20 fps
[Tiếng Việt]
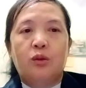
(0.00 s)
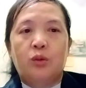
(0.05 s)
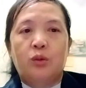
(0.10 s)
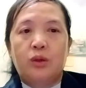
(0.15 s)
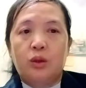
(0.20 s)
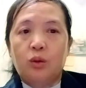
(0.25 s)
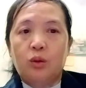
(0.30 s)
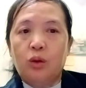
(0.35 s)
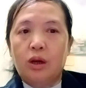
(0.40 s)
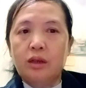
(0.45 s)

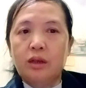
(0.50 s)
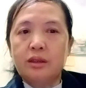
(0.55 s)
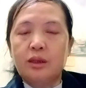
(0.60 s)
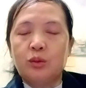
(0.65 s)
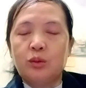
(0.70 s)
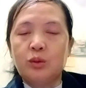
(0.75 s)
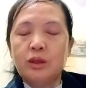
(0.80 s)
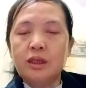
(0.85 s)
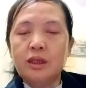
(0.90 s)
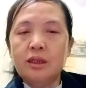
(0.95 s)
vì chỗ khó
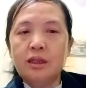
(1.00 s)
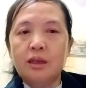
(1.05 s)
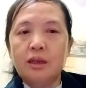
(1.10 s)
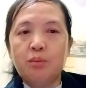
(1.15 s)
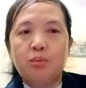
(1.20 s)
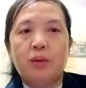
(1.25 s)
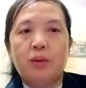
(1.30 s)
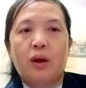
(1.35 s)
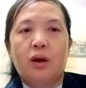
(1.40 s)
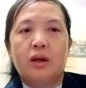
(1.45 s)
tiêu cũng tức khơi
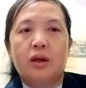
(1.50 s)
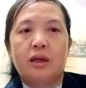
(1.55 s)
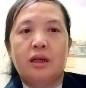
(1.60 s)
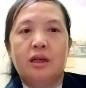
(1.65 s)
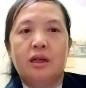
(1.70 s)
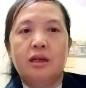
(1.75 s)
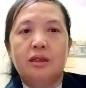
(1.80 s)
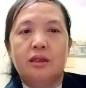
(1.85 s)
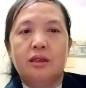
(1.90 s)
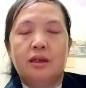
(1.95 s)
bỏ
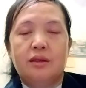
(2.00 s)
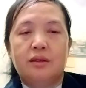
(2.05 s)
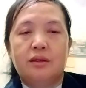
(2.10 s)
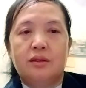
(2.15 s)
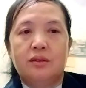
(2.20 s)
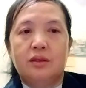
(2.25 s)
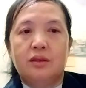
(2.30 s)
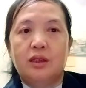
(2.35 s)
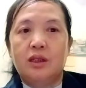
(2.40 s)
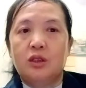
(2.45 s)
lại đó
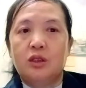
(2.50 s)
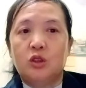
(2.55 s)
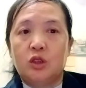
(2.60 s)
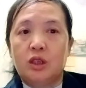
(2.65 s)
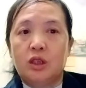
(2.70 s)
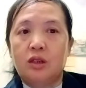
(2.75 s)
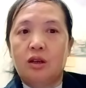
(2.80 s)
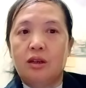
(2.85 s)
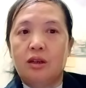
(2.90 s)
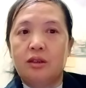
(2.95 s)
cho nên
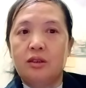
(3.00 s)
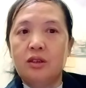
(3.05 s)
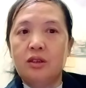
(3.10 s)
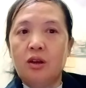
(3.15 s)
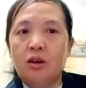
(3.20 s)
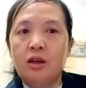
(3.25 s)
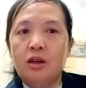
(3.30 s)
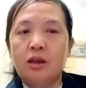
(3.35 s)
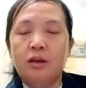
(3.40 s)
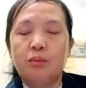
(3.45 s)
chỉ nó là
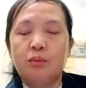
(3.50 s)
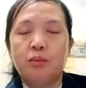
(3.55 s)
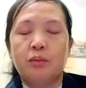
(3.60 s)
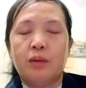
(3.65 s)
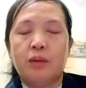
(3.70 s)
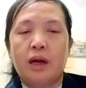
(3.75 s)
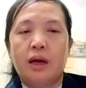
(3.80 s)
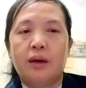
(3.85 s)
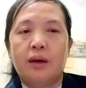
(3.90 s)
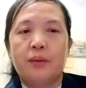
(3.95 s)
nho
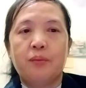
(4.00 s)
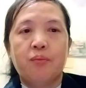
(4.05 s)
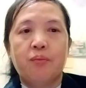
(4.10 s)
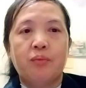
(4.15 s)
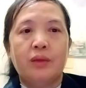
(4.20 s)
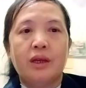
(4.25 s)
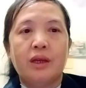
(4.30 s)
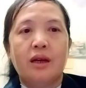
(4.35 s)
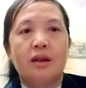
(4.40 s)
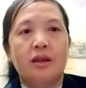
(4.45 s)
mà
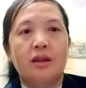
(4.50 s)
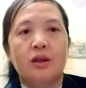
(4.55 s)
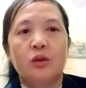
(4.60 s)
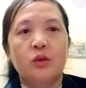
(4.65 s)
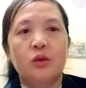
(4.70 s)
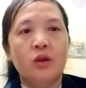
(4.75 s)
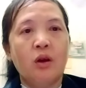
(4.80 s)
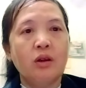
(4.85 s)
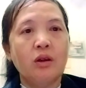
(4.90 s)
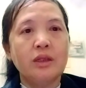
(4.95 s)
là
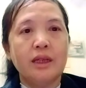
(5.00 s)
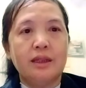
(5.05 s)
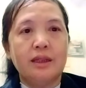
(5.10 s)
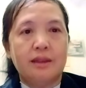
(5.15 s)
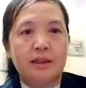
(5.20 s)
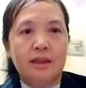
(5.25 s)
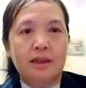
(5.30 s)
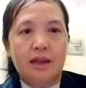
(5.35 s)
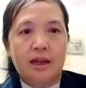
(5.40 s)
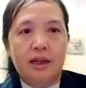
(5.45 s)
nho thì
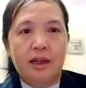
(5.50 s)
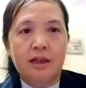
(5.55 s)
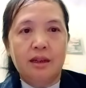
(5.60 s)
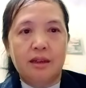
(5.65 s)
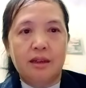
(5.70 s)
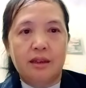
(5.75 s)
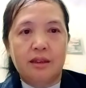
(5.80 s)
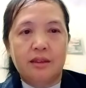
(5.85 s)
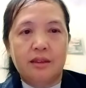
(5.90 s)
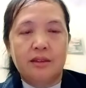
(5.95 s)
tiền
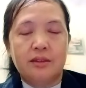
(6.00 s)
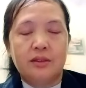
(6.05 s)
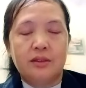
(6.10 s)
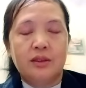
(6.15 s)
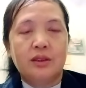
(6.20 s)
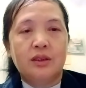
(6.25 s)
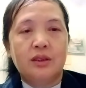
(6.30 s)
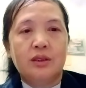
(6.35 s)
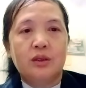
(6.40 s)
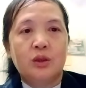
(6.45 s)
á
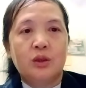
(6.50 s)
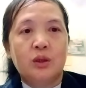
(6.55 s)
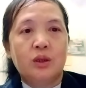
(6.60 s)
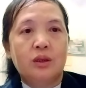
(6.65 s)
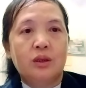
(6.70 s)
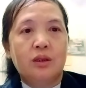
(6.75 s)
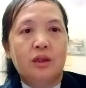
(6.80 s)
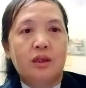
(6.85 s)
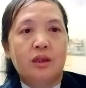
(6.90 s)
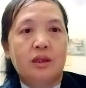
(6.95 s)

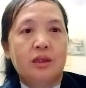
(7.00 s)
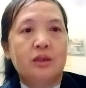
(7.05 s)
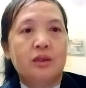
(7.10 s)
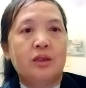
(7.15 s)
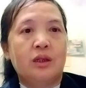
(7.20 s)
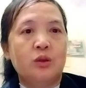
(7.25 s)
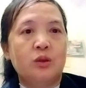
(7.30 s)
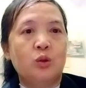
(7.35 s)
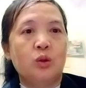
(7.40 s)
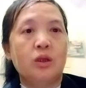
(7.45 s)

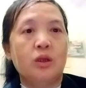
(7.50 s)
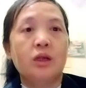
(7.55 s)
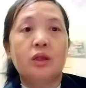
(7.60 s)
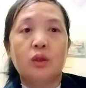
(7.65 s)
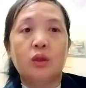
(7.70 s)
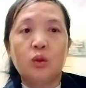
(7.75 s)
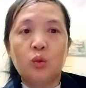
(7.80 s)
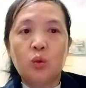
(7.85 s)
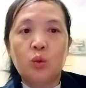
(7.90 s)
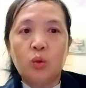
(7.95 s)
ở chỗ
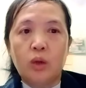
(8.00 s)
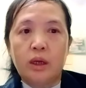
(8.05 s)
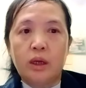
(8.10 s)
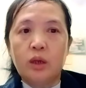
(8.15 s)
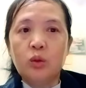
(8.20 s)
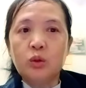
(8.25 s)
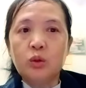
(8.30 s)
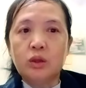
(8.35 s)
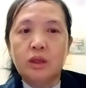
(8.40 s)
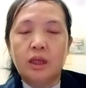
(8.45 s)
tu lại
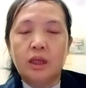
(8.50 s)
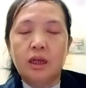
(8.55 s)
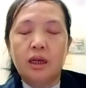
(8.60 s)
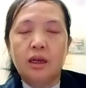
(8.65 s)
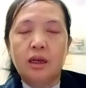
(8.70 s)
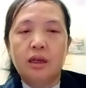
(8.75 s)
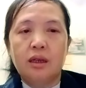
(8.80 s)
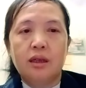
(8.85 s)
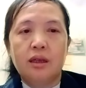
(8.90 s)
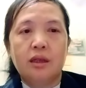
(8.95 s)
lúc
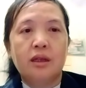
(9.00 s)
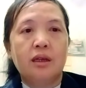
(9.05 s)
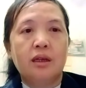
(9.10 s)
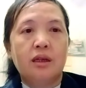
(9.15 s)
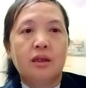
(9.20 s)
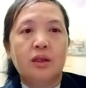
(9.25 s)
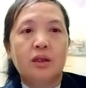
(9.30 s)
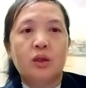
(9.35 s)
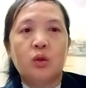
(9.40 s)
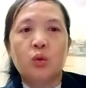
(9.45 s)
chị
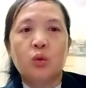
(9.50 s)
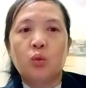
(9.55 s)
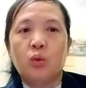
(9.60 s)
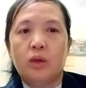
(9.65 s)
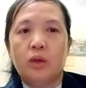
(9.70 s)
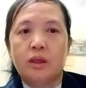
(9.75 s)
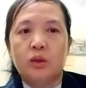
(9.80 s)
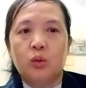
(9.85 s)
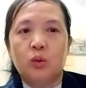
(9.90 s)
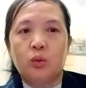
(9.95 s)
tu
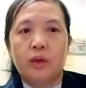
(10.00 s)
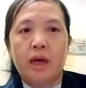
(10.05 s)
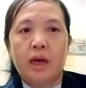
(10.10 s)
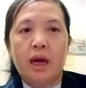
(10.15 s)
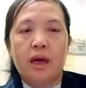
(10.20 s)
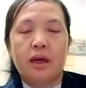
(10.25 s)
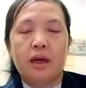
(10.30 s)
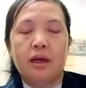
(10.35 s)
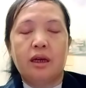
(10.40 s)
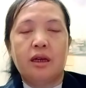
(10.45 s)
lại tu
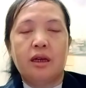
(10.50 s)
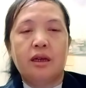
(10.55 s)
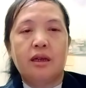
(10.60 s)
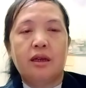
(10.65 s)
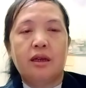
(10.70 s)
khen